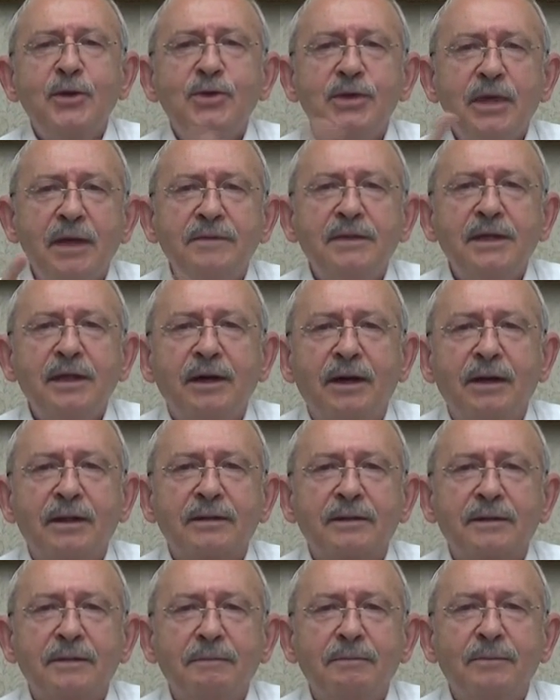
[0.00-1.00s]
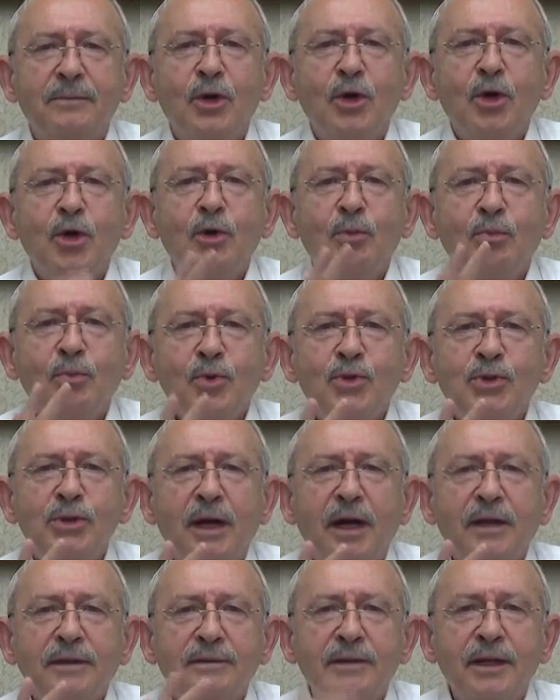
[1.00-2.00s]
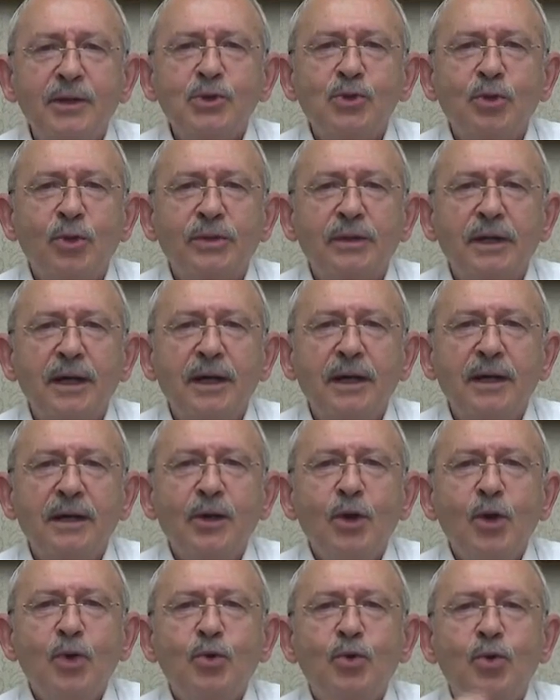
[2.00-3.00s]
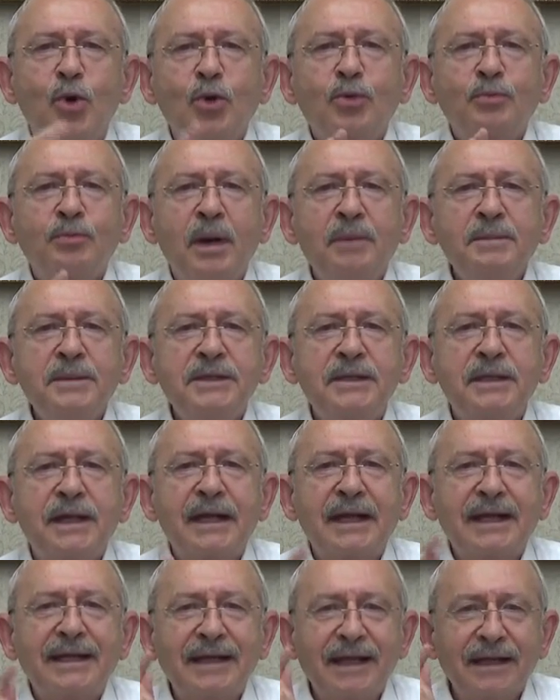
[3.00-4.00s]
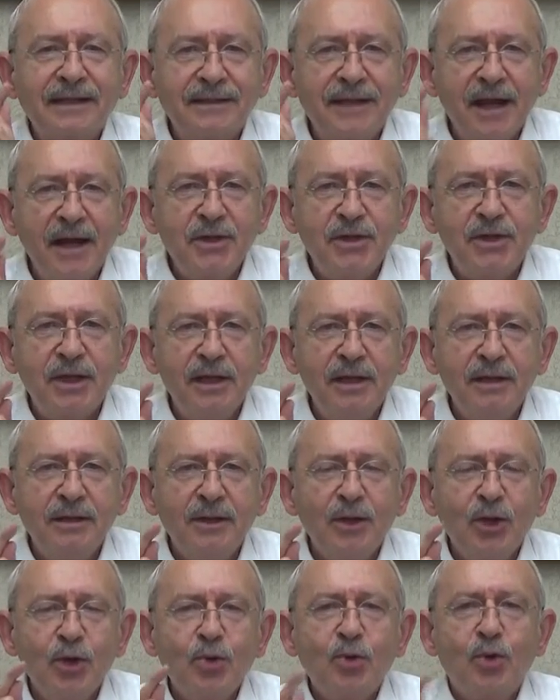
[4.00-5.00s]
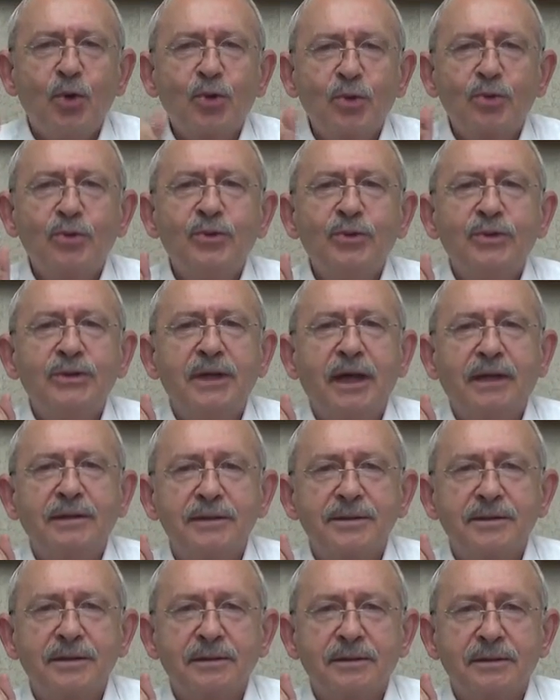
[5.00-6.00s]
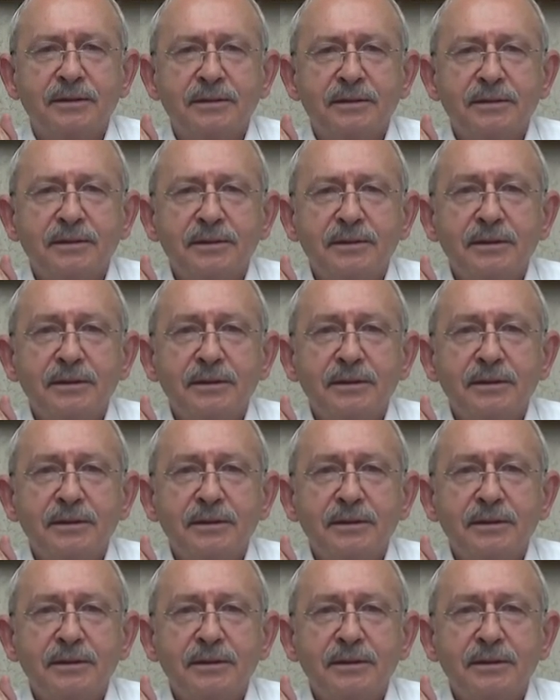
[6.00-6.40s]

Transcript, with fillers: Sevgili halkım bu saatten sonra korkmamız gereken tek şey korkunun kendisidir.